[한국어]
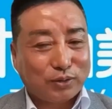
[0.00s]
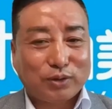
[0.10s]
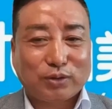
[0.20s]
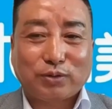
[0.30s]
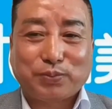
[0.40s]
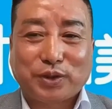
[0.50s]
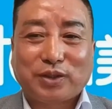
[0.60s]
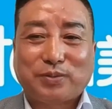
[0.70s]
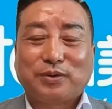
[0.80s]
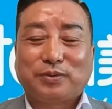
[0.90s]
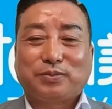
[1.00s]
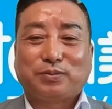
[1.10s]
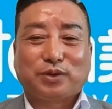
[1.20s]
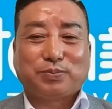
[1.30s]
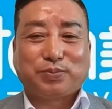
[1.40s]
그래요. 피해,
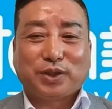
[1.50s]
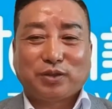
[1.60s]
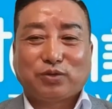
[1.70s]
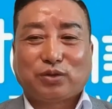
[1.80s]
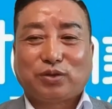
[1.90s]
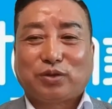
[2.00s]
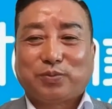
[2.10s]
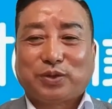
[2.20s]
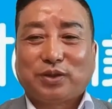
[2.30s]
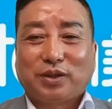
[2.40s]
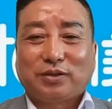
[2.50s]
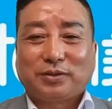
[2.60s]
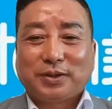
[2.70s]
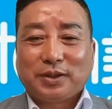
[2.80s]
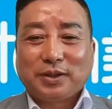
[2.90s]
뭐 피해 줄 건 없던데요?